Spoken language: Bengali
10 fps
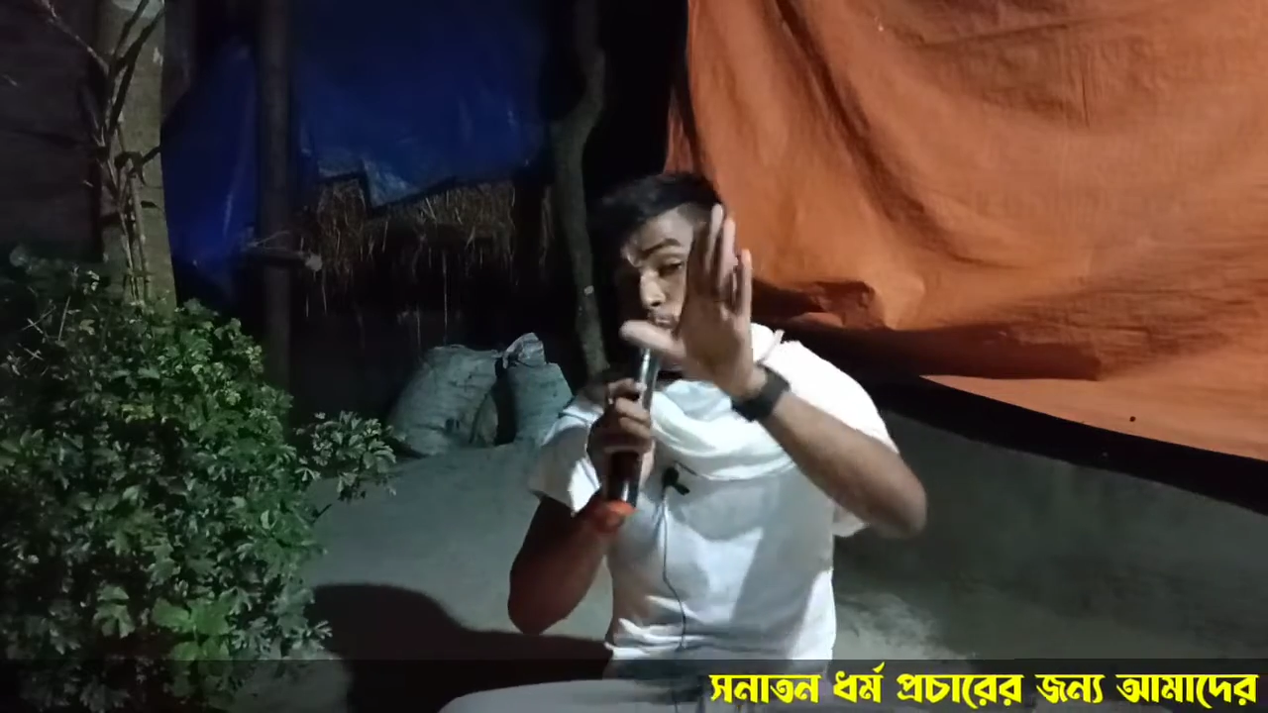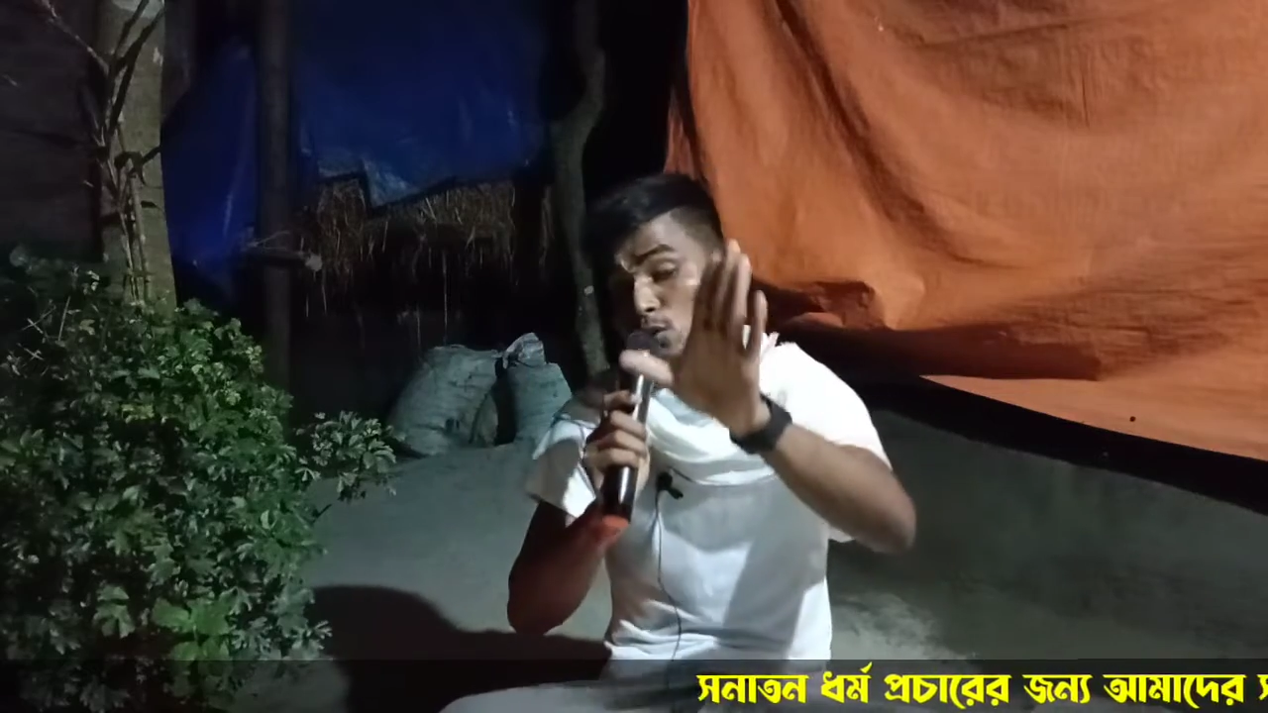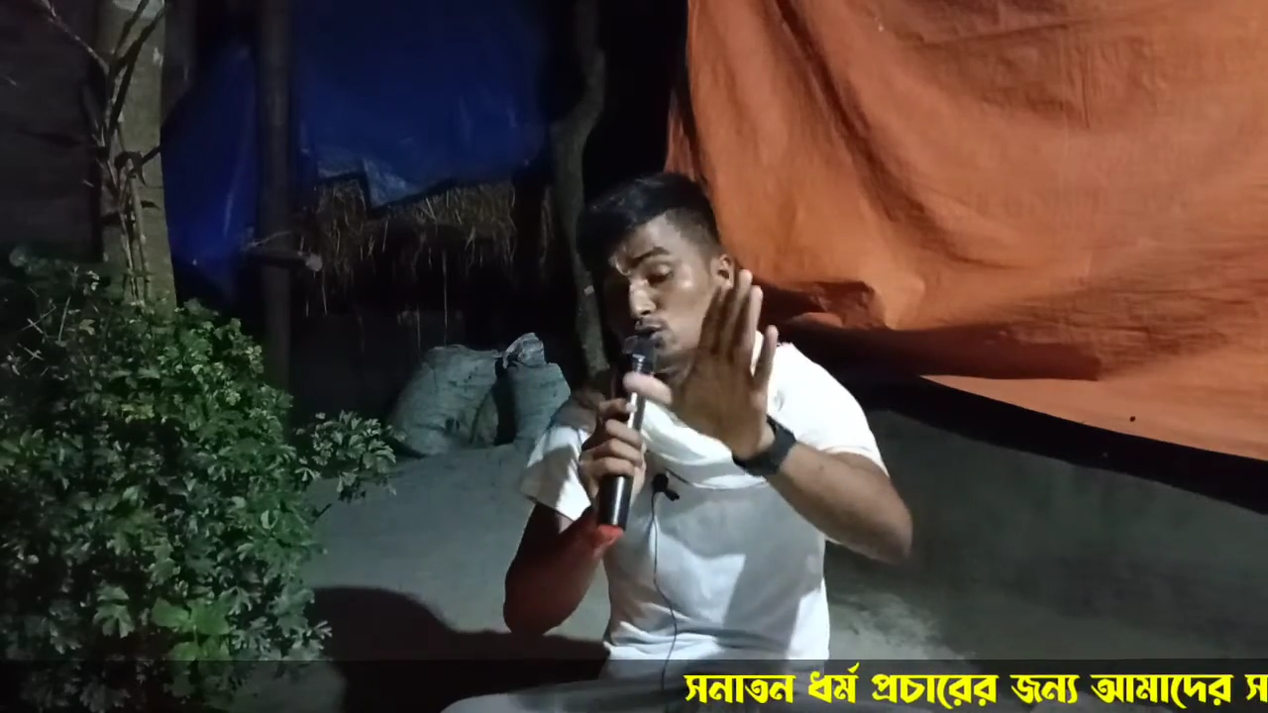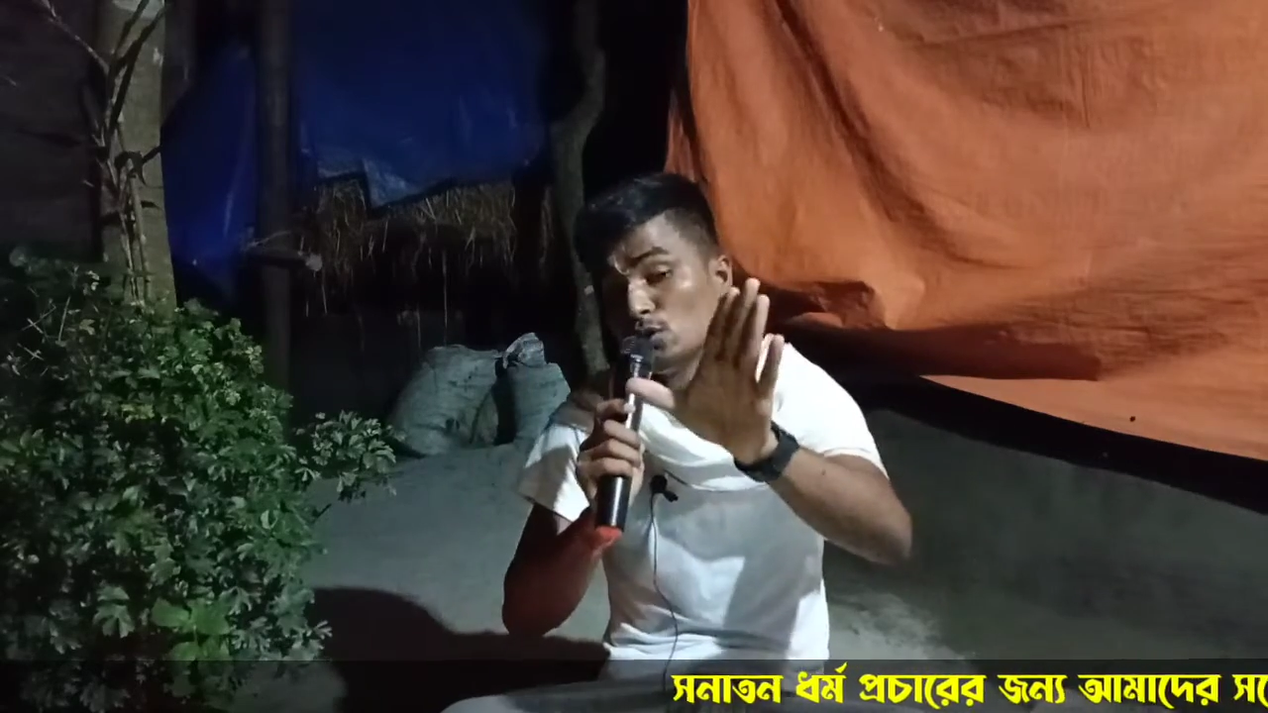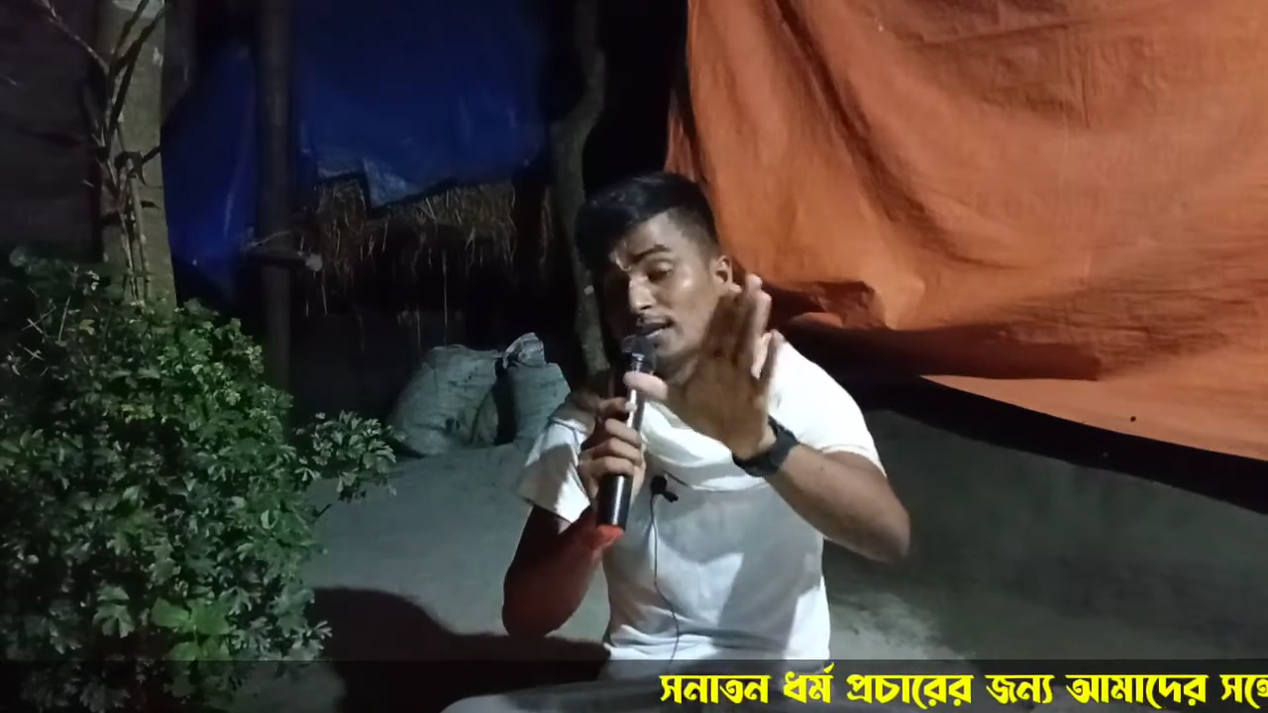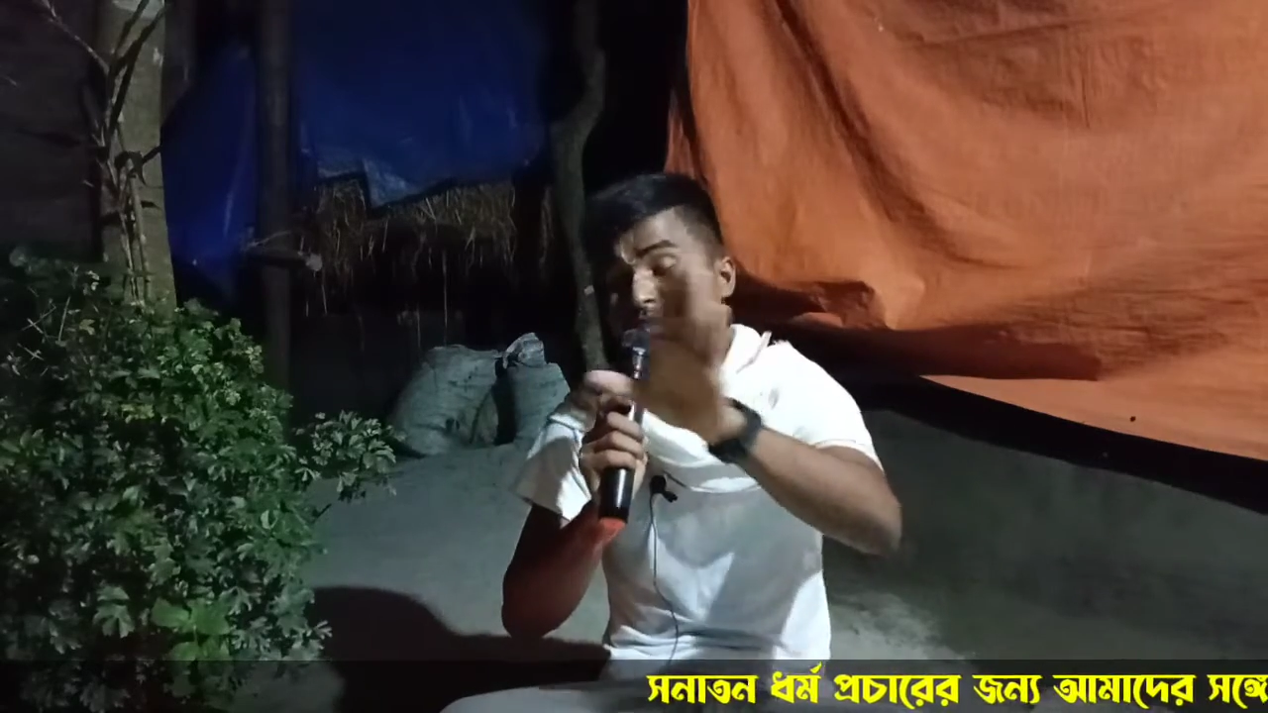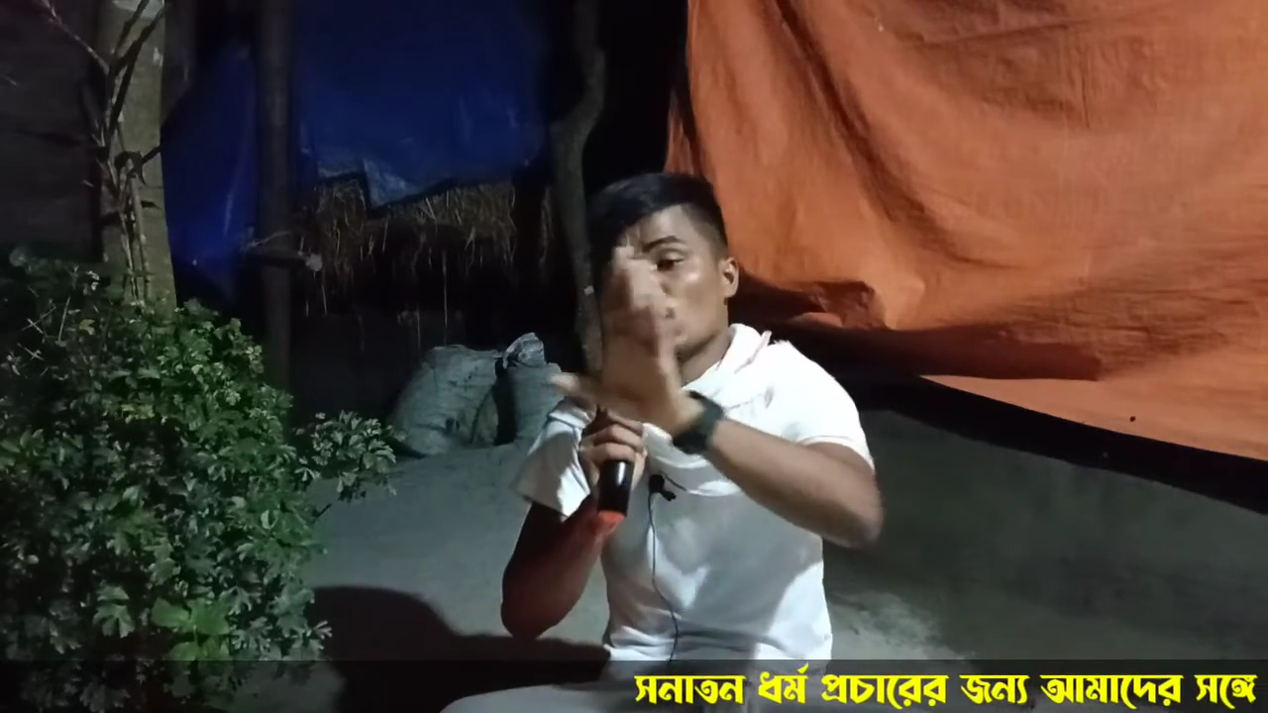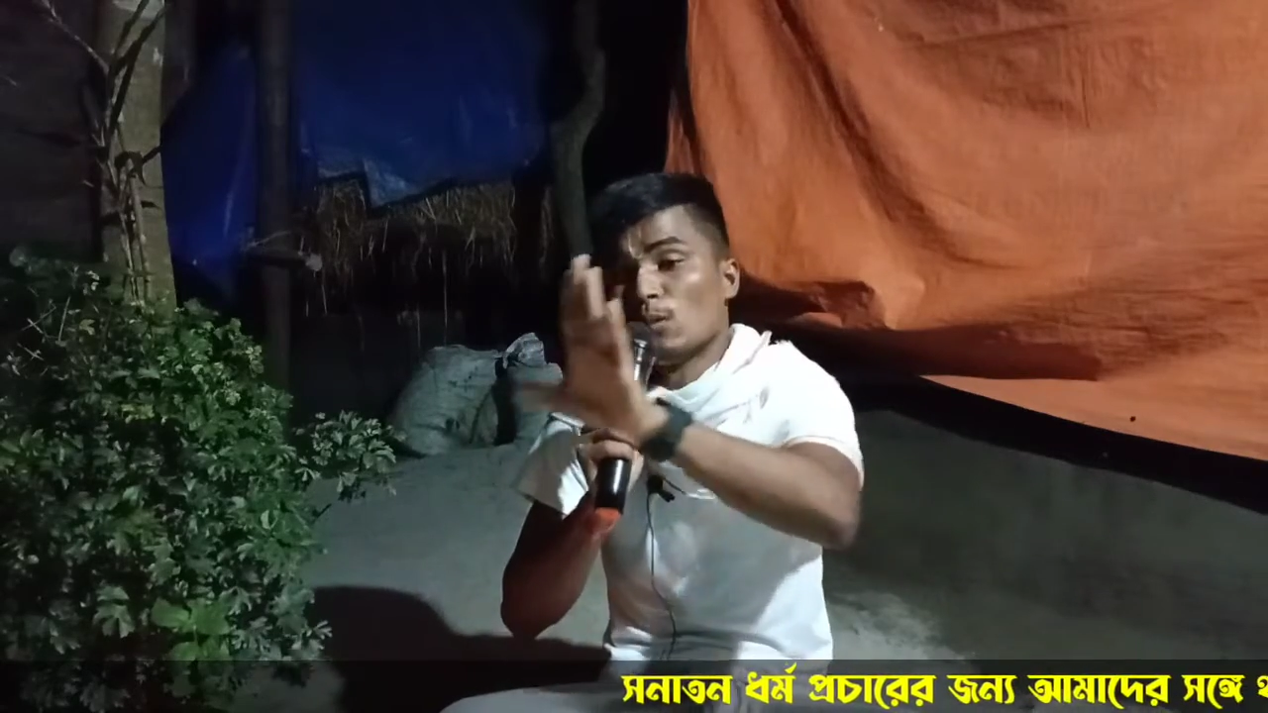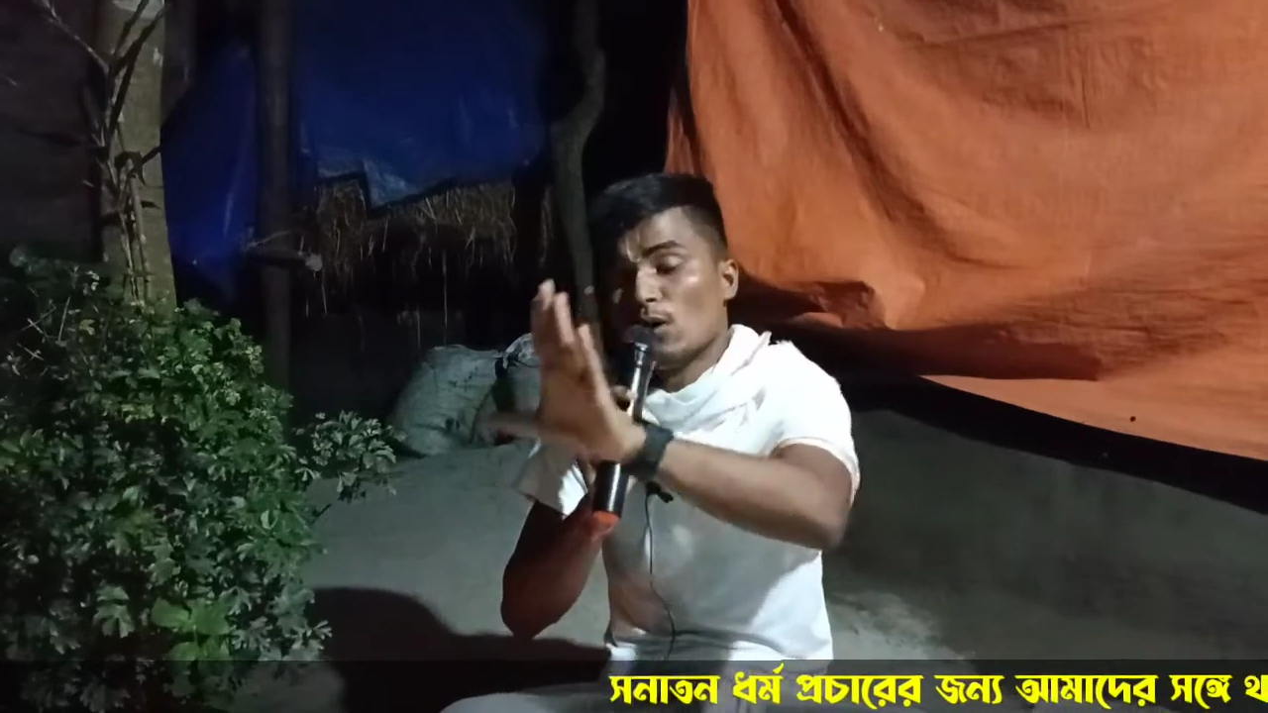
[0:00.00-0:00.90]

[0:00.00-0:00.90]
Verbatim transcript: অর্জুনকে যখন